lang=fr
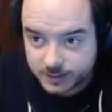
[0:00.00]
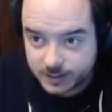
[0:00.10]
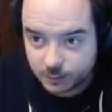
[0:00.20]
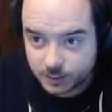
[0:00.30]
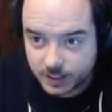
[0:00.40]
Ce qui
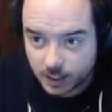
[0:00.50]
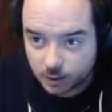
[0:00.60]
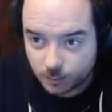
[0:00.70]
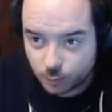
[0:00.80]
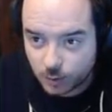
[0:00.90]
veut dire que
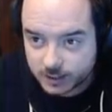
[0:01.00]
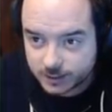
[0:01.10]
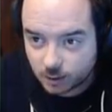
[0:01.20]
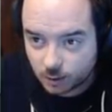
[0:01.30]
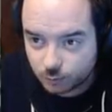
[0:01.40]
pour
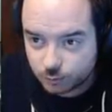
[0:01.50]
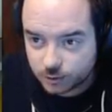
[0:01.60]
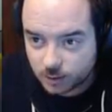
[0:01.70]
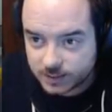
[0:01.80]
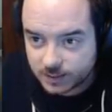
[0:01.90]
l'instant, nous
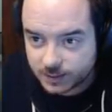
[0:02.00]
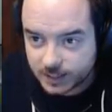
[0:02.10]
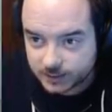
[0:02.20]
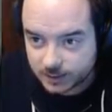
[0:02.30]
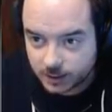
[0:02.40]
sommes efficaces en